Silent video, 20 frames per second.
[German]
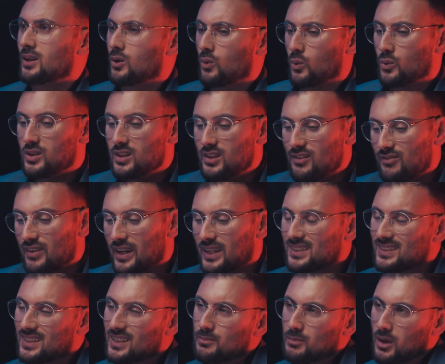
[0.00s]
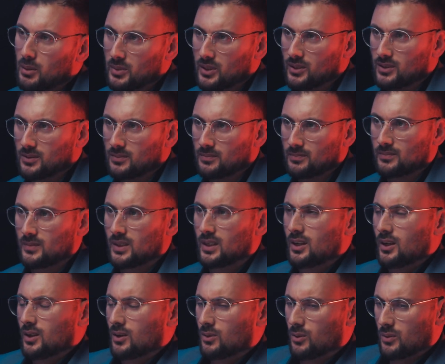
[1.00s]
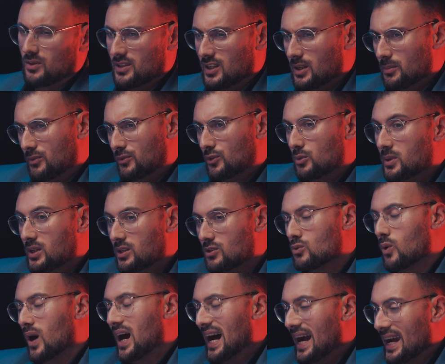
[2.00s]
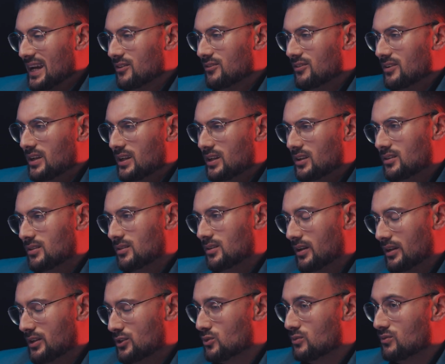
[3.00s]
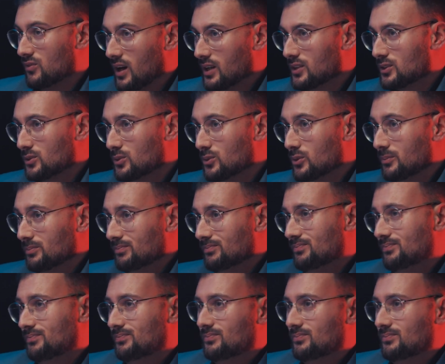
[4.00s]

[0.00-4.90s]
Und die wächst immer mit. Und es gibt für mich nur einen Weg Richtung Wachstum,